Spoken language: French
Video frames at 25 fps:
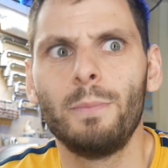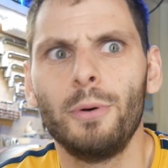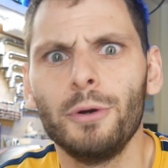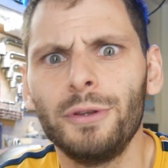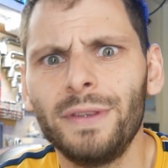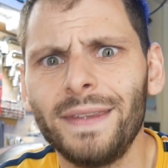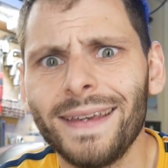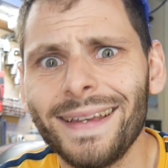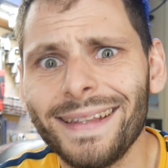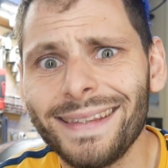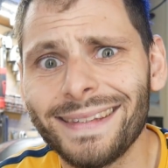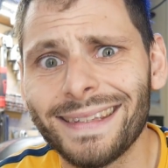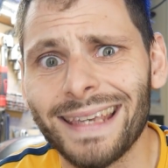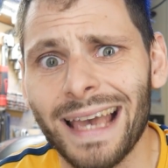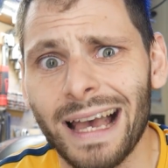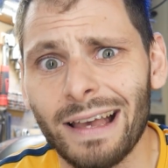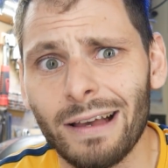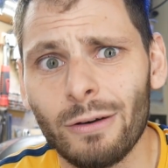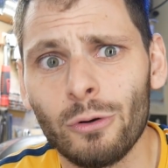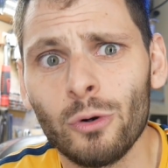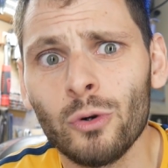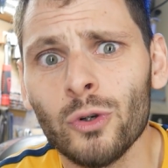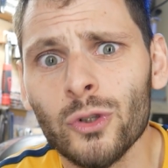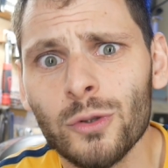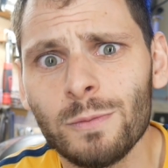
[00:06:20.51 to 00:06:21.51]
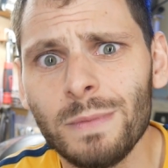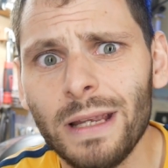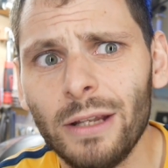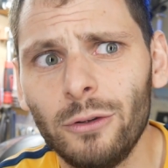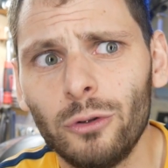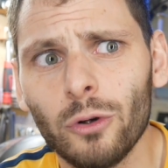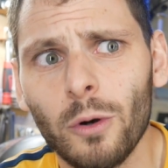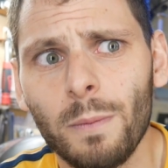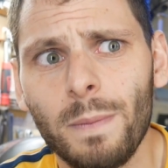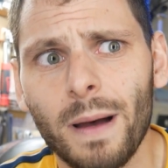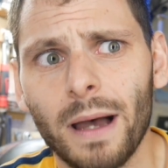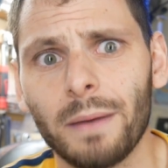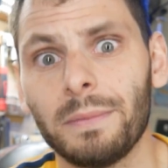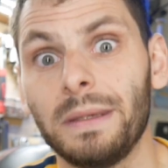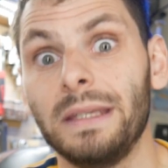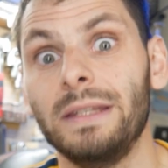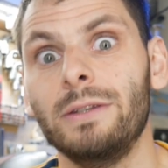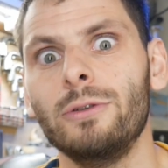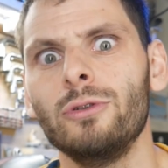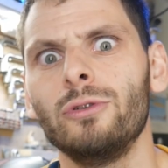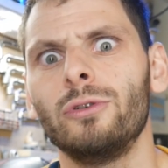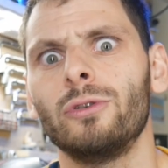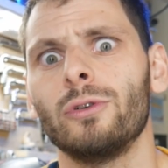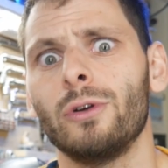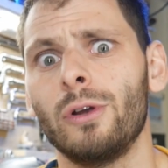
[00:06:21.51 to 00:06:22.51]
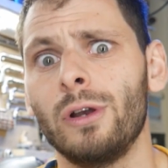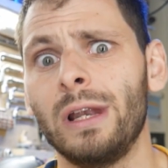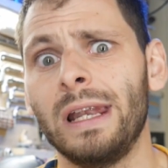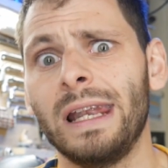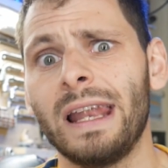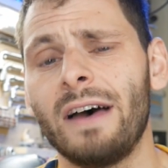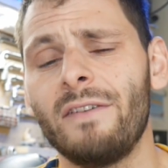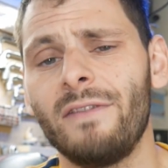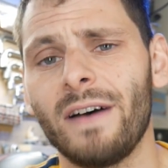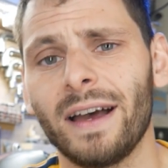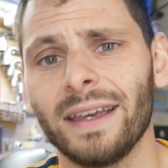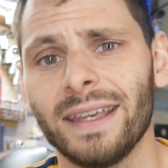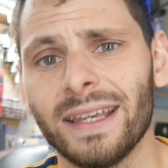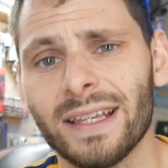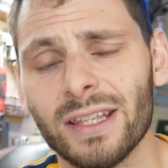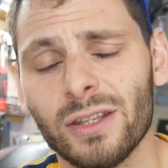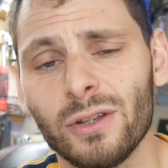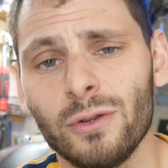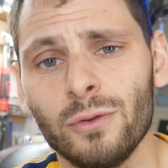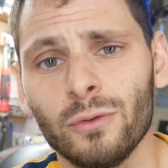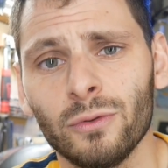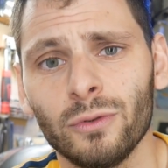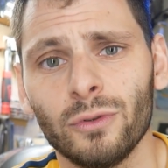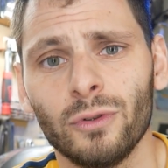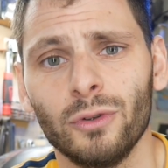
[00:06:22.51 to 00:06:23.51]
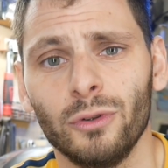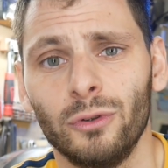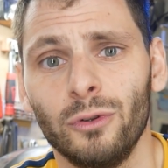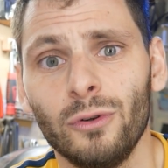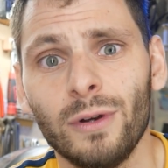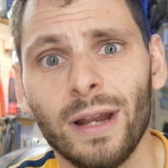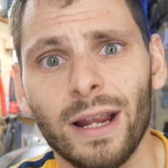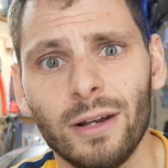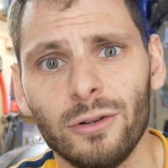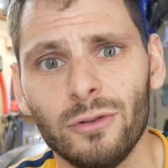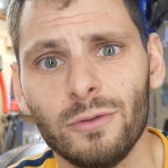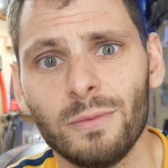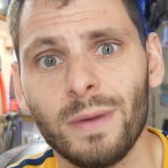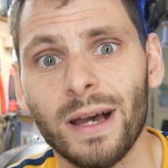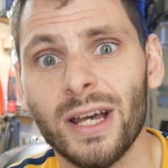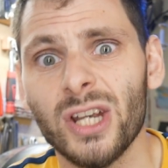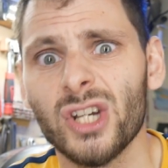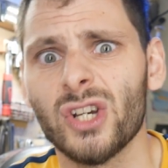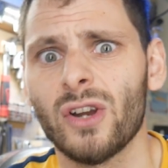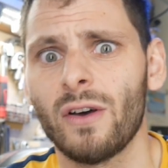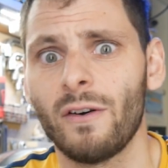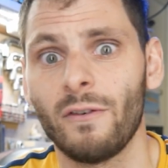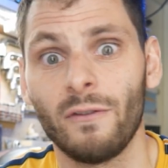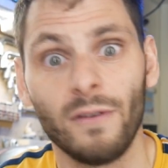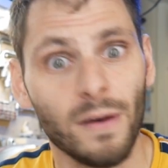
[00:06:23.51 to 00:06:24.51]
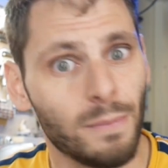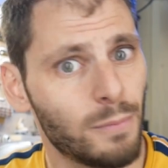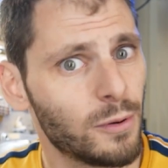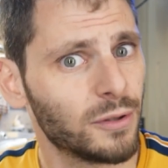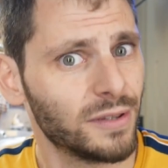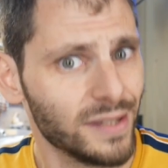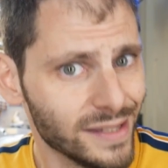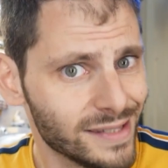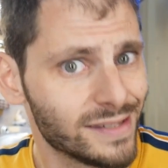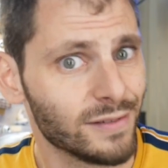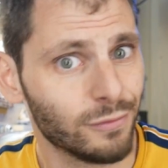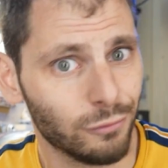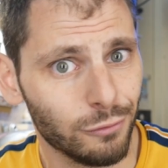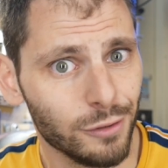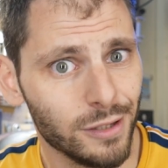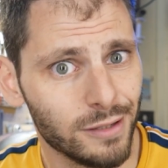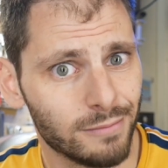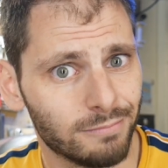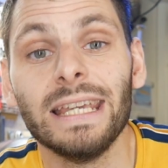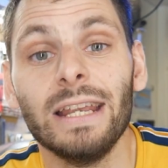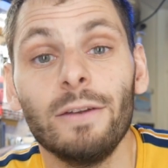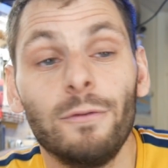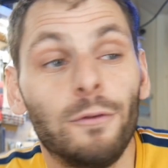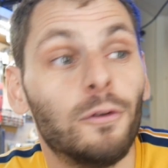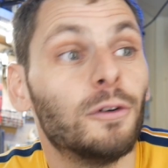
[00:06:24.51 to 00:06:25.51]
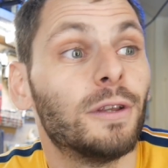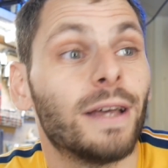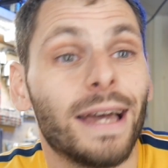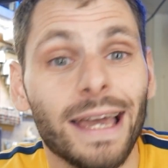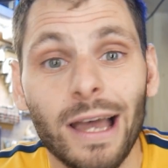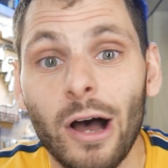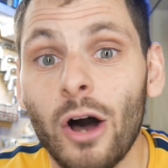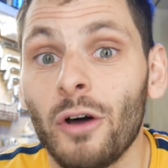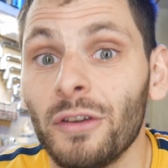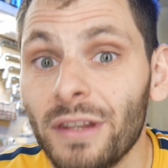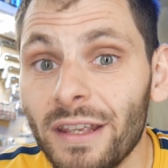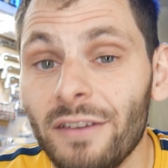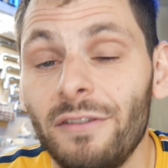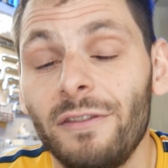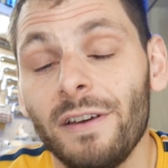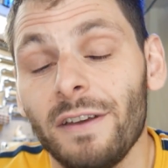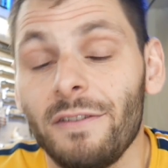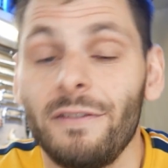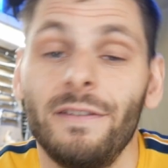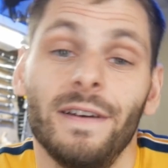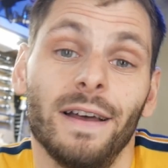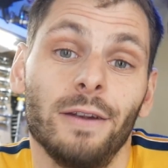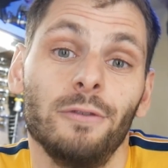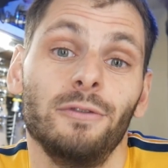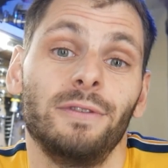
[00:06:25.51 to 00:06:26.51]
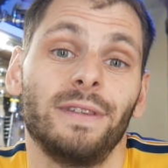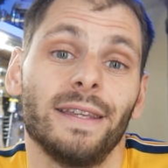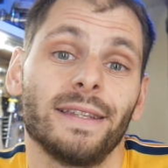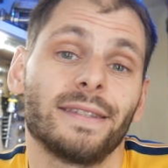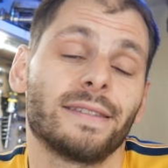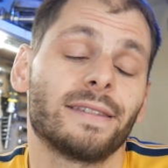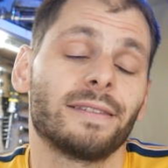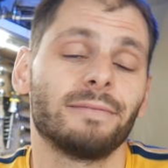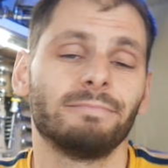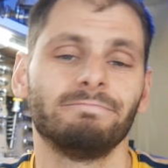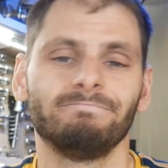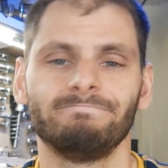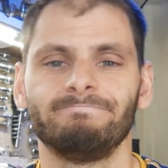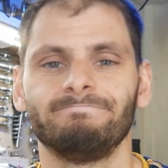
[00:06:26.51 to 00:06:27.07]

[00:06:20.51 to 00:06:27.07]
Peut-être qu'à 11 tours par minute, la variation de l'allumage va porter ses fruits. Il faudrait en effet faire le test.